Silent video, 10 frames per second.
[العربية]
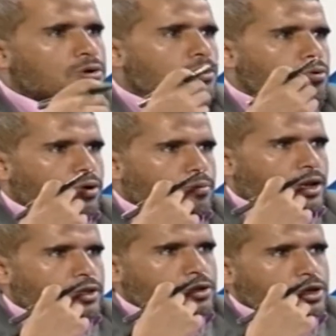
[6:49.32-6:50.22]

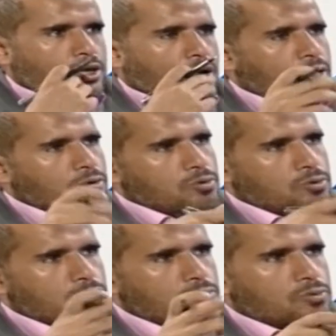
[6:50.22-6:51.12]
والمناطقية
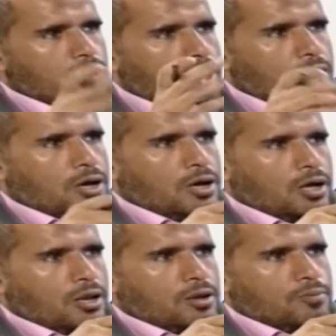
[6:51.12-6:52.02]

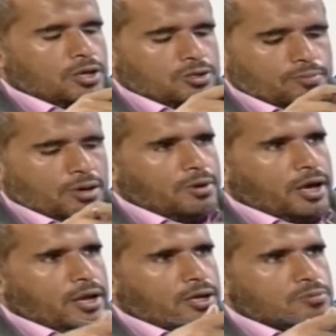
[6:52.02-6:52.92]
وما يسمى
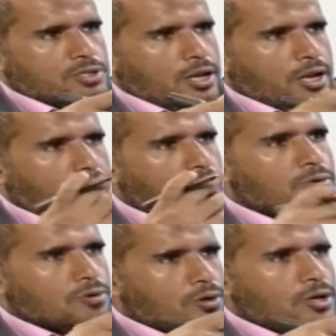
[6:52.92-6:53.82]
بالحراك المسلح
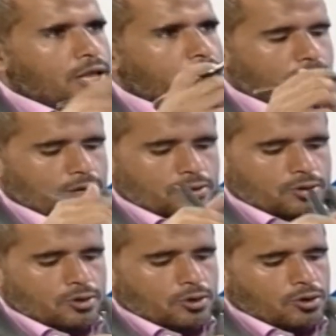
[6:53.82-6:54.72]
إلى غيره
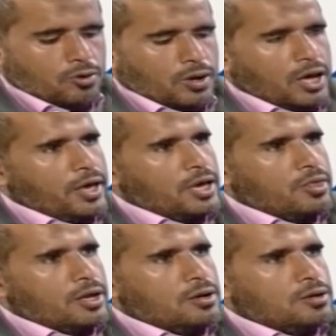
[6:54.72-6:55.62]
وهذا
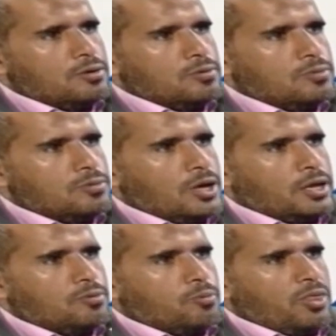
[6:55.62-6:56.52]
أيضا
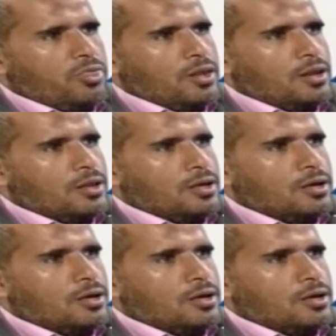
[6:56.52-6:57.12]
يعني ممثل